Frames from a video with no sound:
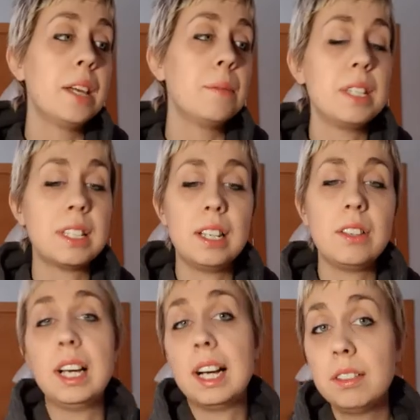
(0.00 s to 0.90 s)

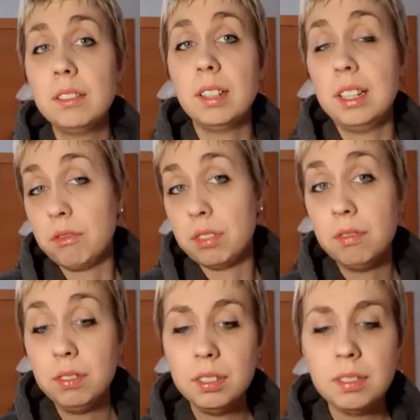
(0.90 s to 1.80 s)
Misterio le ganó en un
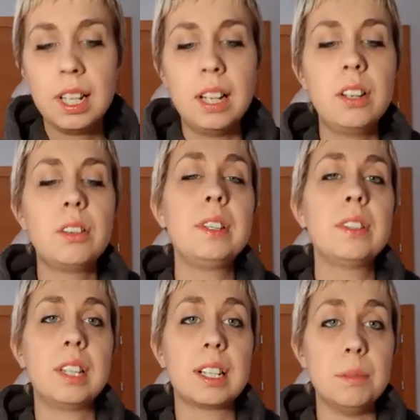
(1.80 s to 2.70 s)
segundo, luego
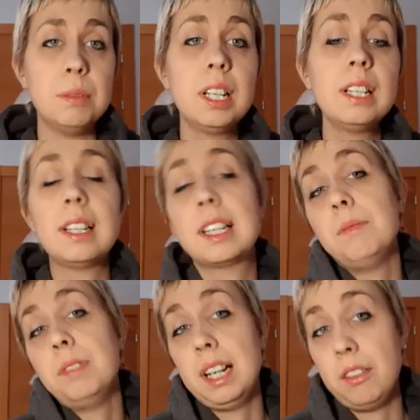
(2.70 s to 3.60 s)
vino Nakamura,
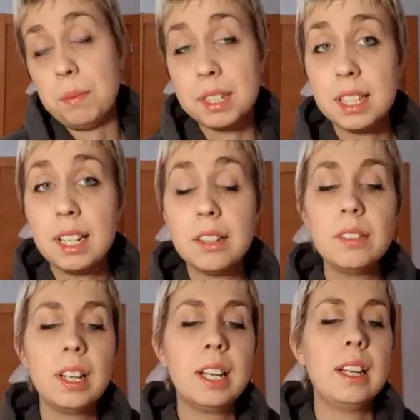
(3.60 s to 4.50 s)
Nakamura ganó a
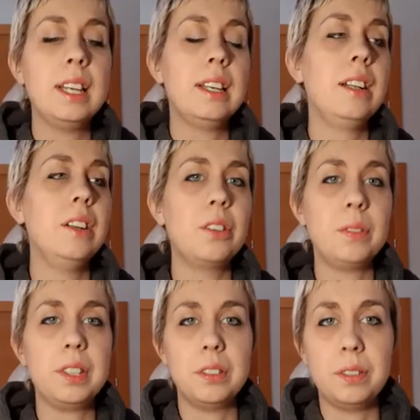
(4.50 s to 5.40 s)
Misterio, eh, luego
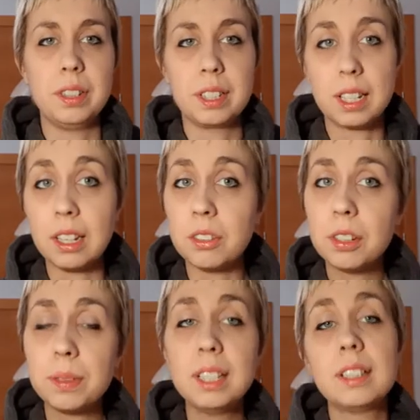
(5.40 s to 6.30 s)
vino King
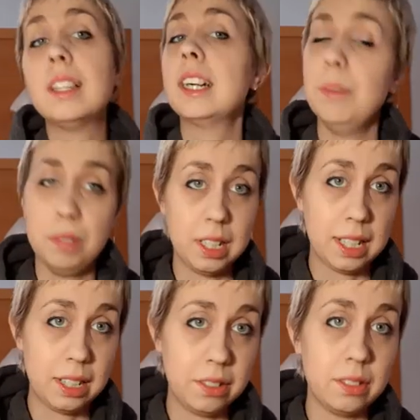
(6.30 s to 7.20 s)
Corbin, Nakamura
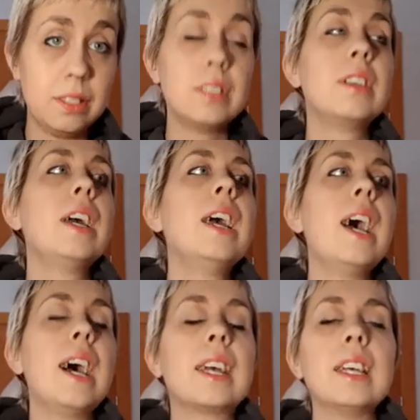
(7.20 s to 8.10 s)
ganó
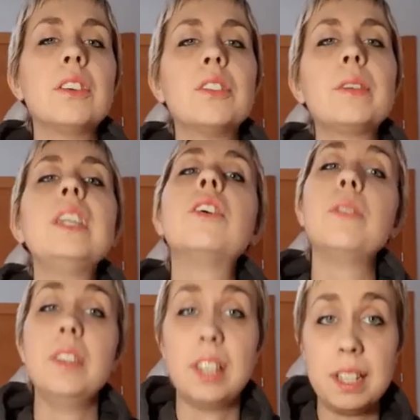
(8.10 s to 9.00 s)
a King Corbin, luego
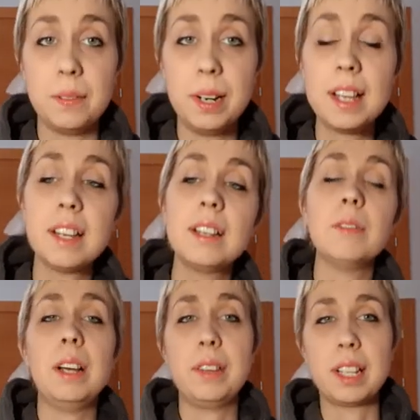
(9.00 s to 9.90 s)
vino Daniel Bryan,
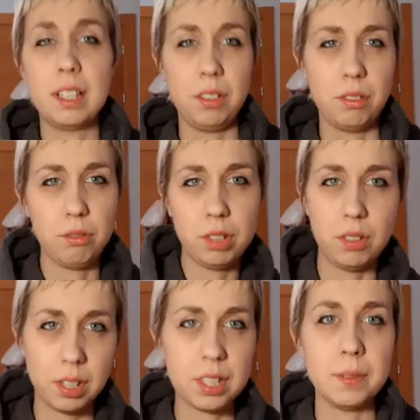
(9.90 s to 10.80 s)
la verdad es que los dos
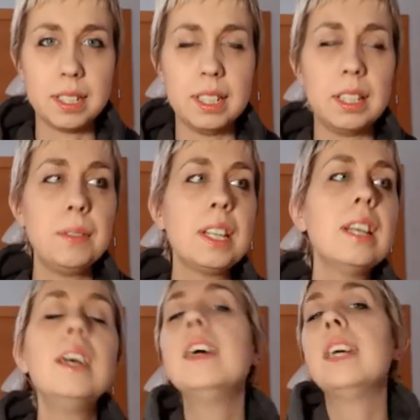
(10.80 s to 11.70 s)
lucharon así bastante bien,